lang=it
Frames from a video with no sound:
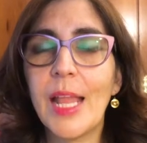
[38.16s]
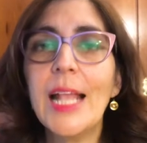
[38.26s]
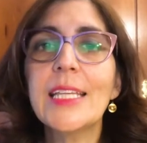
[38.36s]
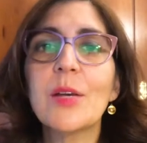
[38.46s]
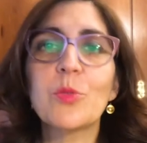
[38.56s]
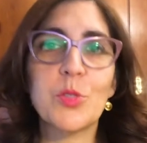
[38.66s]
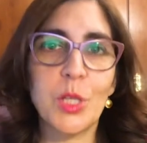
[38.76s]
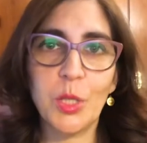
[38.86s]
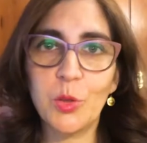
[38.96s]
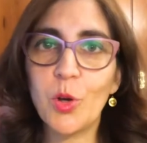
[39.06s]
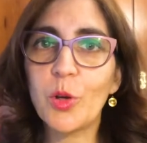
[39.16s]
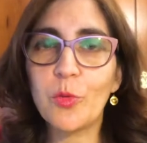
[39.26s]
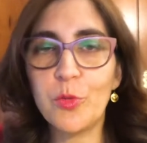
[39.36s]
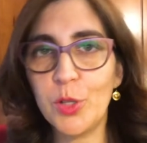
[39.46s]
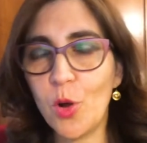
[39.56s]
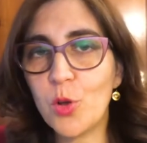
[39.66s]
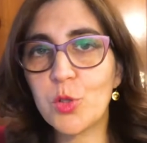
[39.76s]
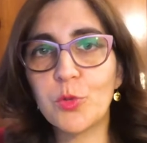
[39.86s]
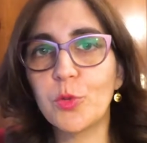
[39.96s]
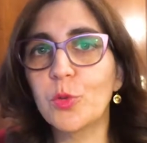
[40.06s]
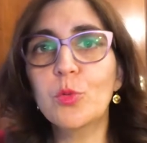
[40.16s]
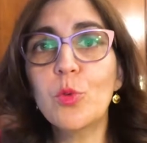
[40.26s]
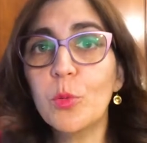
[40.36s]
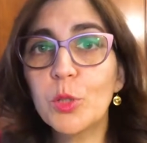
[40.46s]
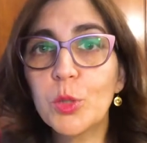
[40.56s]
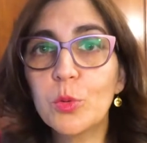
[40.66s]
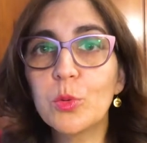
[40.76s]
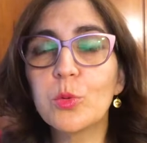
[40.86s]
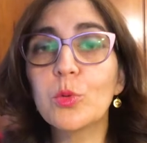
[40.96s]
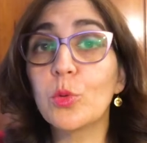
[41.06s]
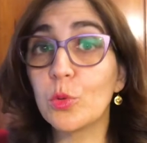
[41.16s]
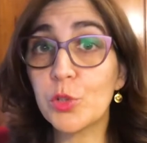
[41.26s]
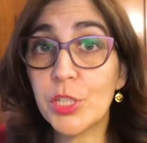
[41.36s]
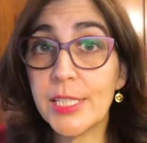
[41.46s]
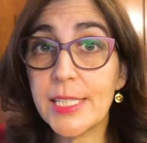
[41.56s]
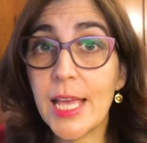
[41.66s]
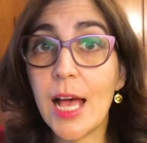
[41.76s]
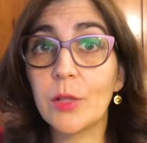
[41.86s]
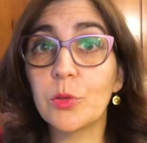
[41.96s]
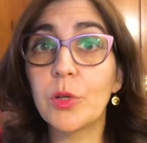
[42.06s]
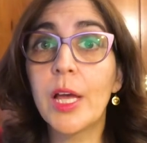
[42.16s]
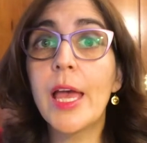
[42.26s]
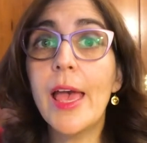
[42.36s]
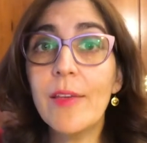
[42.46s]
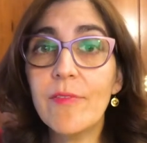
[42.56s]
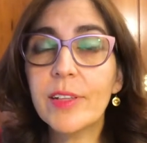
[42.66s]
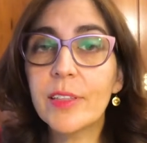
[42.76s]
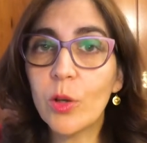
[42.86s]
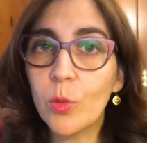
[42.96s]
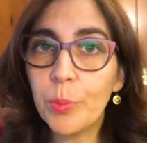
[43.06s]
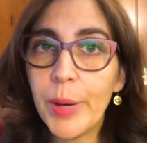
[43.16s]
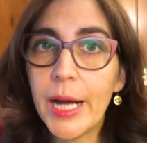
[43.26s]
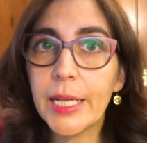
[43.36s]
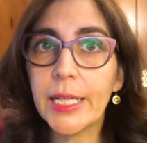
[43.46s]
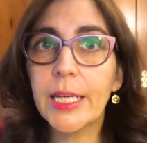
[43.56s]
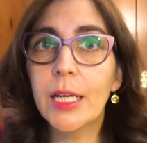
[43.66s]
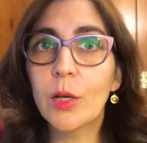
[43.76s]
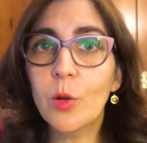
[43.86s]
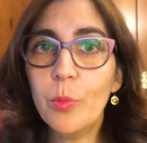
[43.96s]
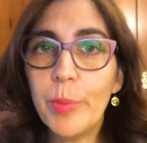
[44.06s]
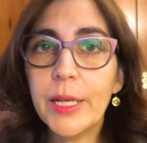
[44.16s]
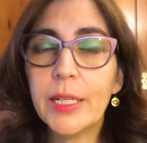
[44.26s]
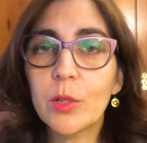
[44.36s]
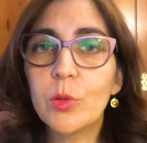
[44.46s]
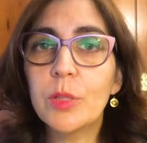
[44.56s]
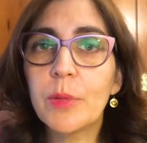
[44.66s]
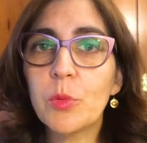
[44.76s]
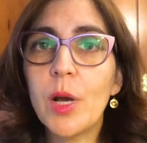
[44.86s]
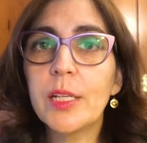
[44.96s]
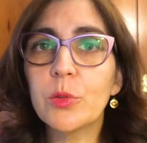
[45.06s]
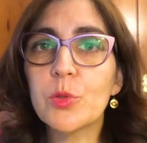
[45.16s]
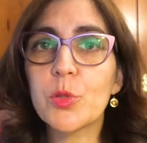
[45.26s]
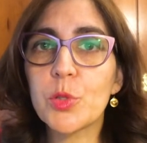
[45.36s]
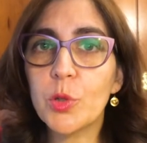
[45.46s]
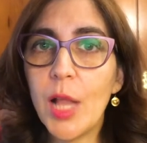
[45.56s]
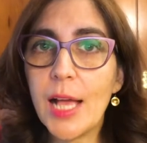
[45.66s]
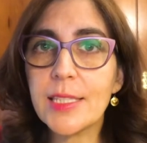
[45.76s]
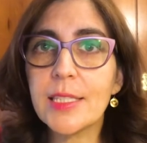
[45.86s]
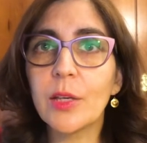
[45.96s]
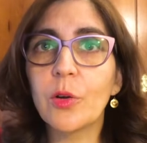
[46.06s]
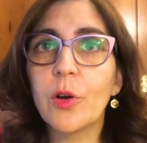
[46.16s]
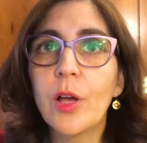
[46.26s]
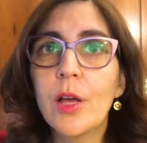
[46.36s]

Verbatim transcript: Egli è uno scrittore, un filosofo, un uomo di cultura, uno scienziato e infatti compare, compare in alcuni manuali ad uso scolastico,